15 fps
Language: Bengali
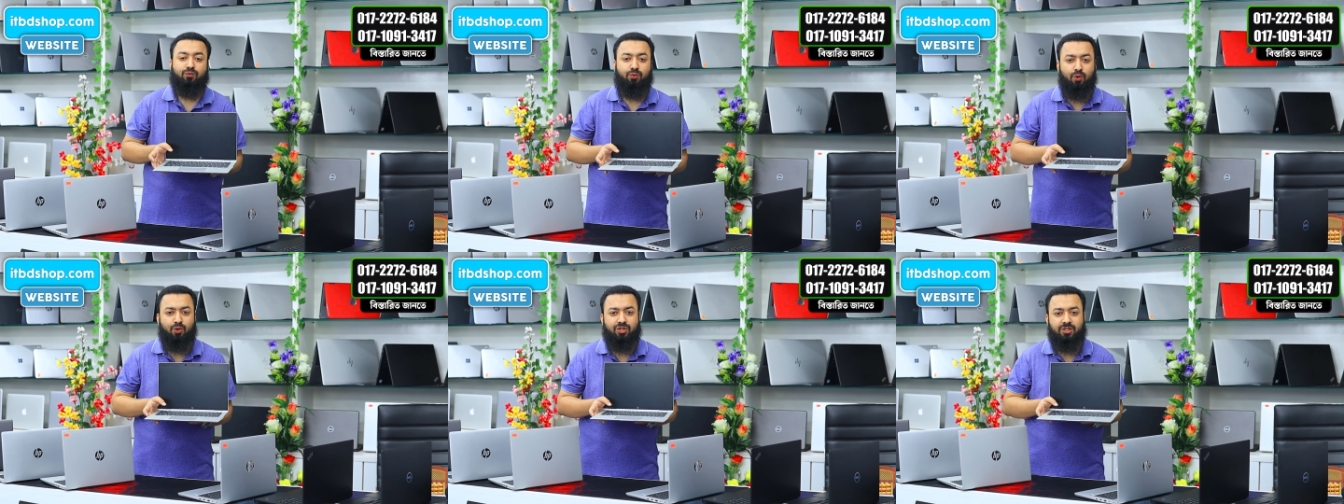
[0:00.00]

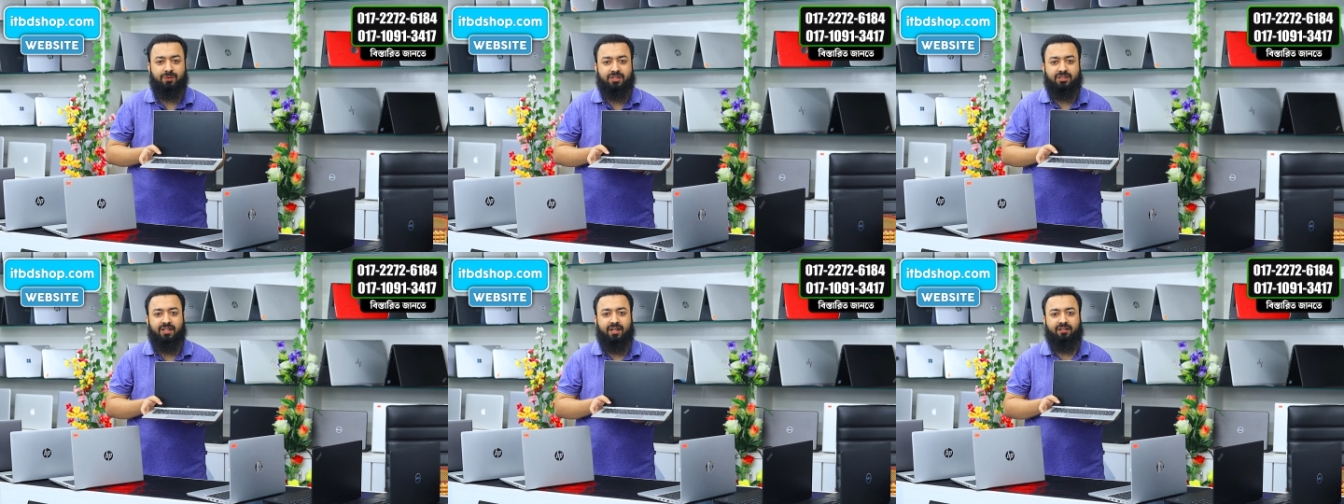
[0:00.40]
ফোর
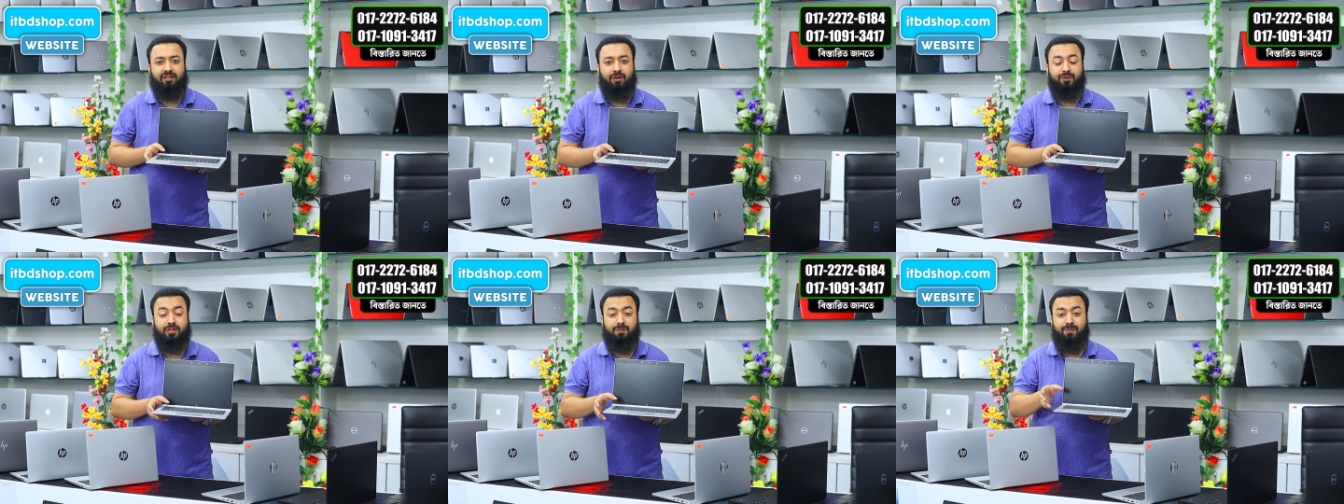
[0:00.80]
জিবি শেয়ার
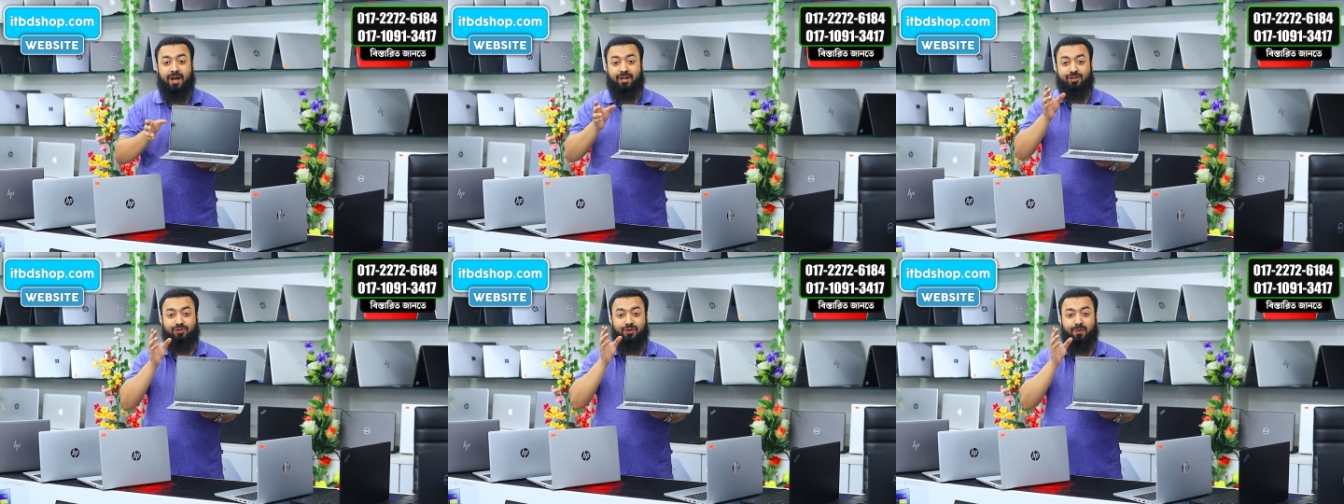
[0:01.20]
গ্রাফিক্স
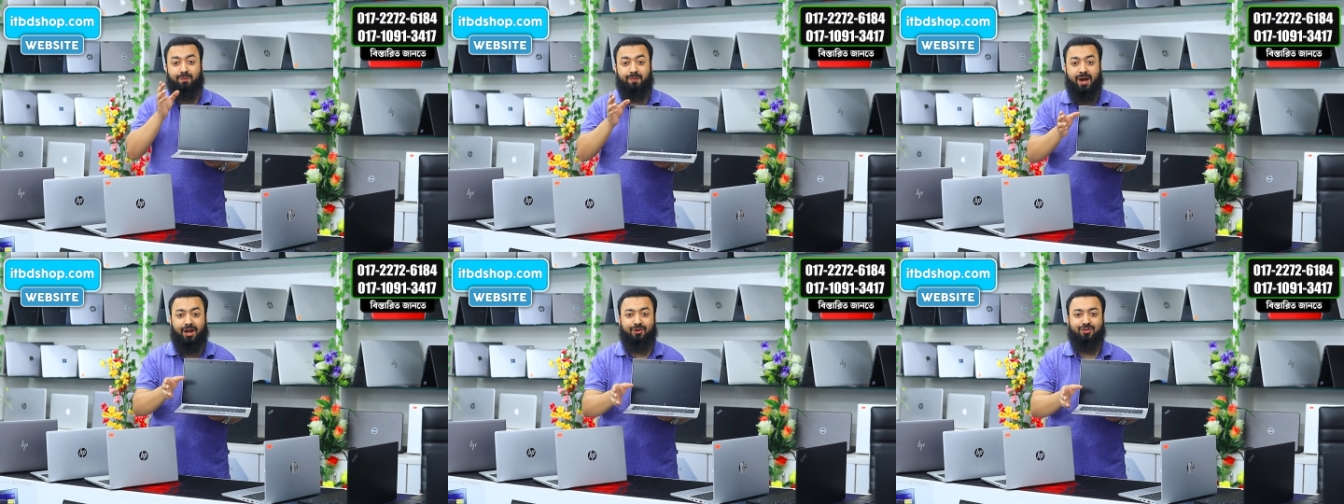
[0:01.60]
পাঁচশো
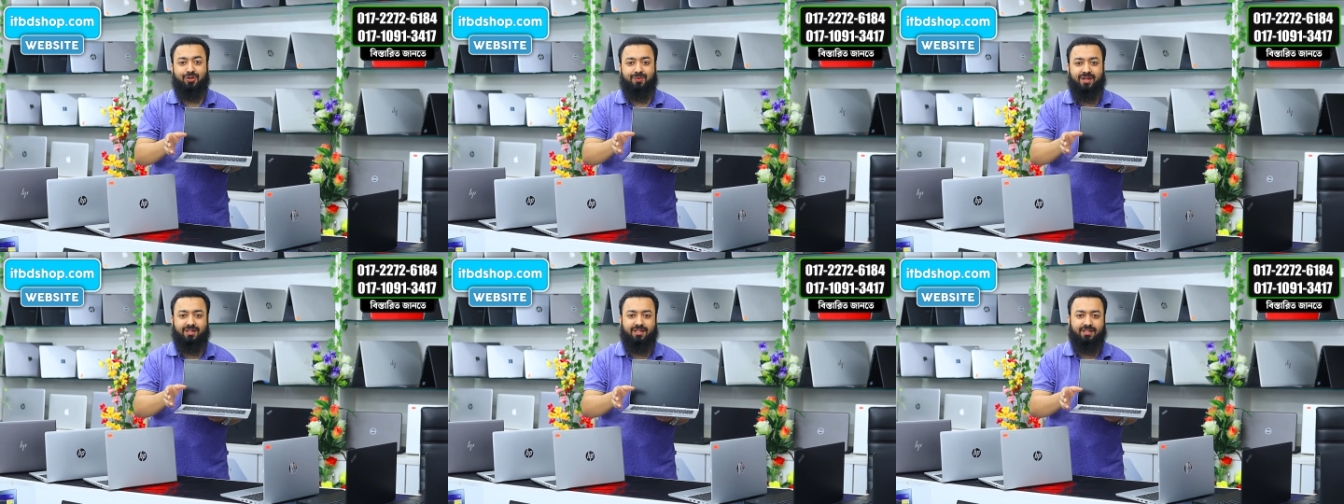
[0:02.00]
বারো
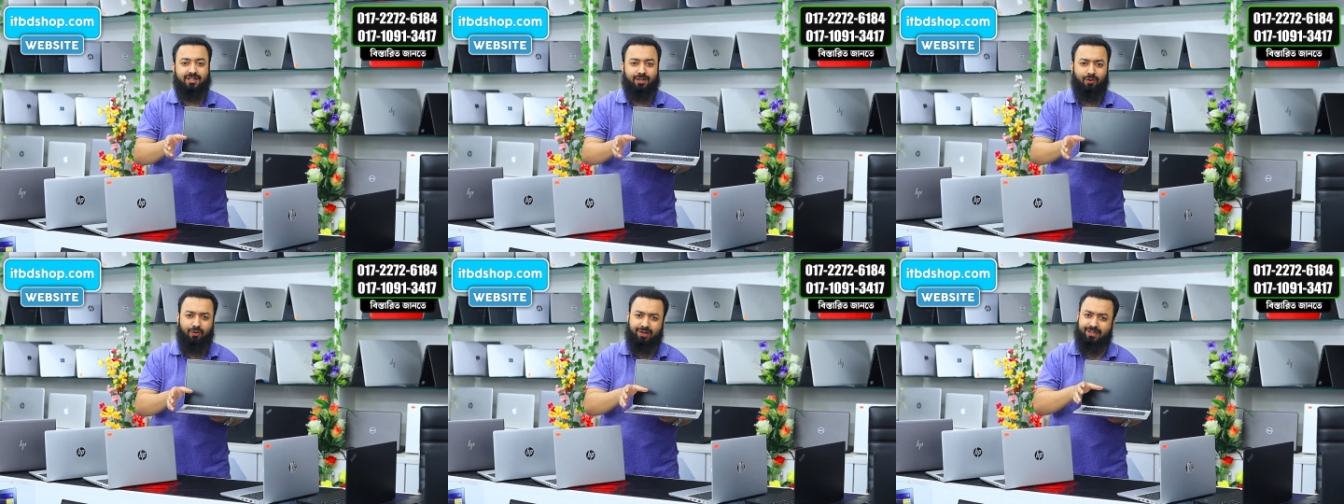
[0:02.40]
জিবি
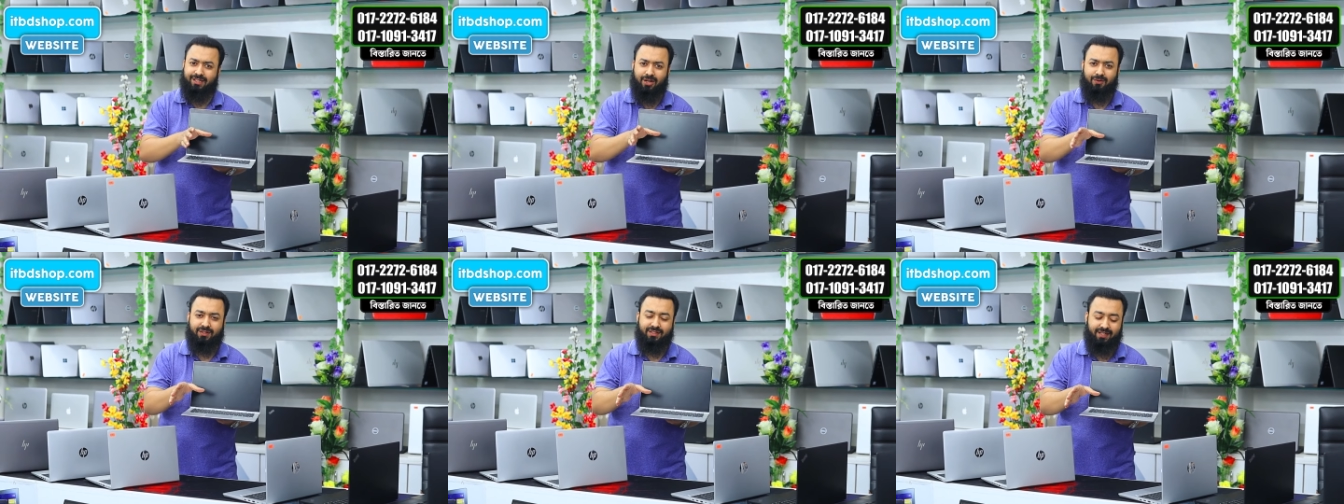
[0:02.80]
এসিডি অনেক
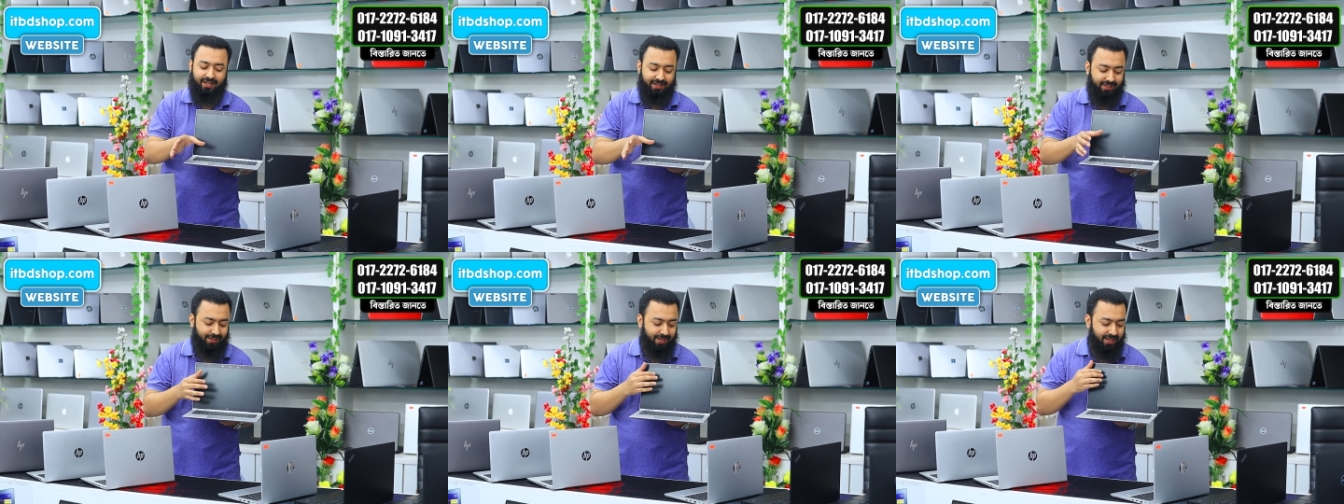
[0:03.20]
দেওয়া আছে
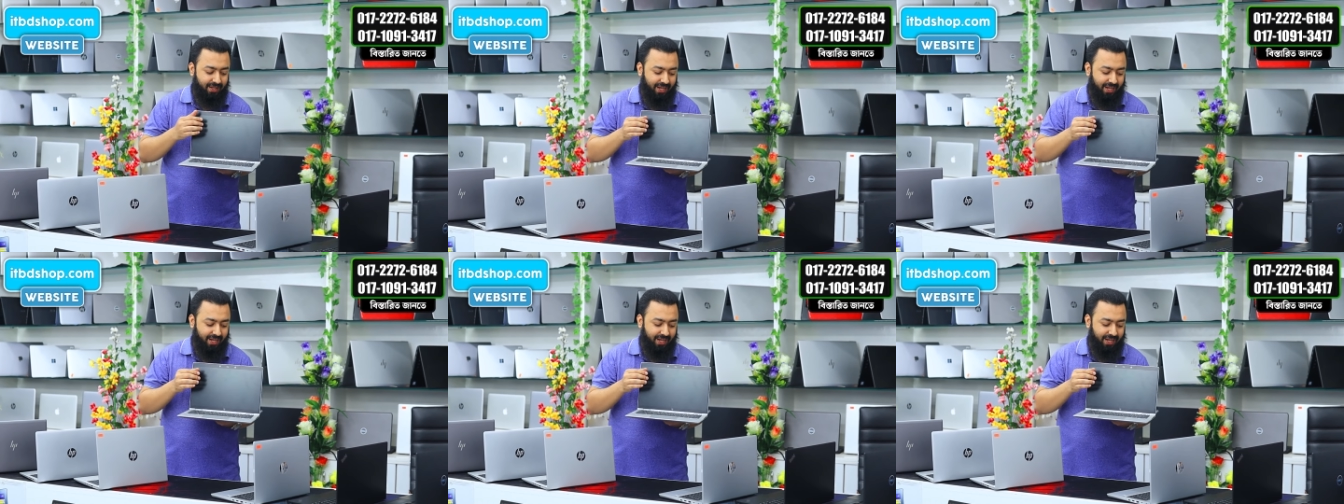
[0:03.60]
এখানে